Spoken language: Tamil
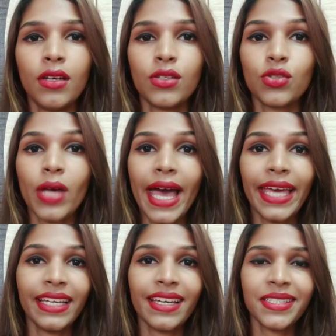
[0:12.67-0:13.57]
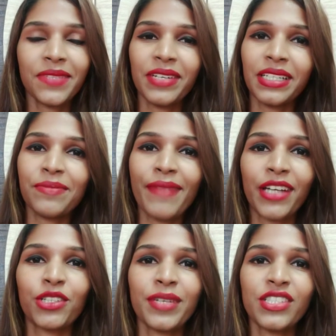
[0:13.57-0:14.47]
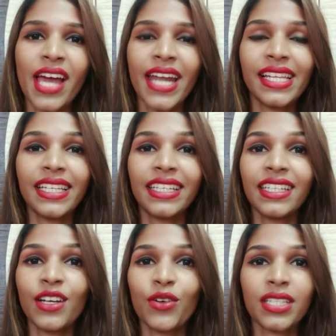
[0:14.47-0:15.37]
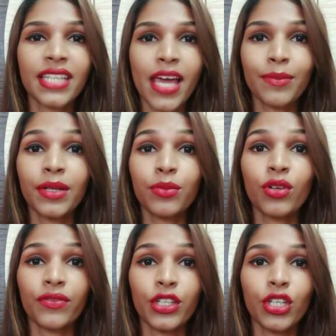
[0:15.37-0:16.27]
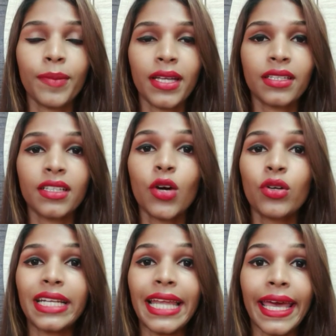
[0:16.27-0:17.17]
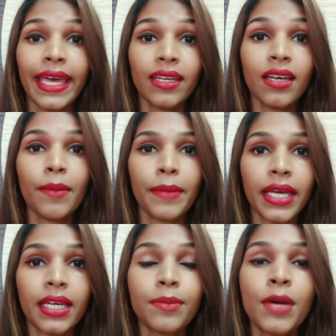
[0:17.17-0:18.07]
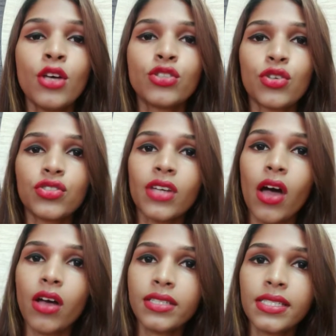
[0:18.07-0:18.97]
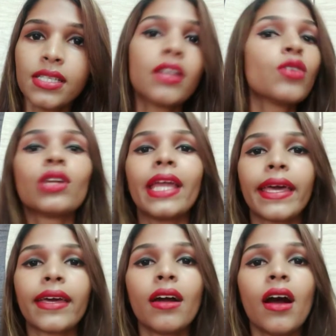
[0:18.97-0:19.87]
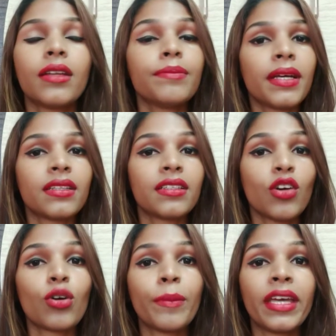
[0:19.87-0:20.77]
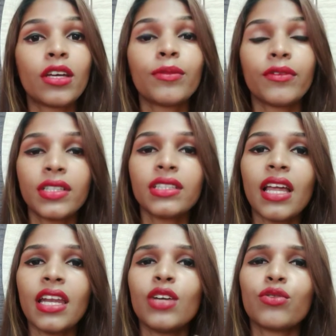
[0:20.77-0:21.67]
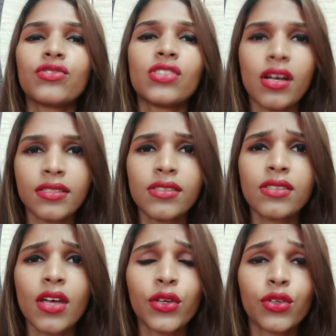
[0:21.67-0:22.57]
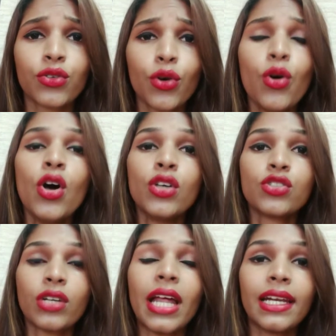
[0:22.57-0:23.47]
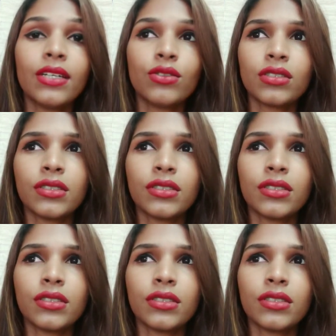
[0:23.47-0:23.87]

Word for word: ஸோ ஹாய் கைஸ் அம் வெல்கம் பேக் டு மை சேனல் இன்றைக்கி நான் உங்கள்கிட்ட ஷேர் பண்ண போகிற வீடியோ பார்த்தீங்கன்னா ஒரு லெஹெங்கா மேக்கப் ஸோ ஜார்ஜஸான ஒரு லெஹெங்கான்னு பார்த்தீங்கன்னா உங்கள் மேக்கப்பும் வந்து நல்ல ஒரு ஜார்ஜஸாக இருக்கும் ஸோ நல்ல ஒரு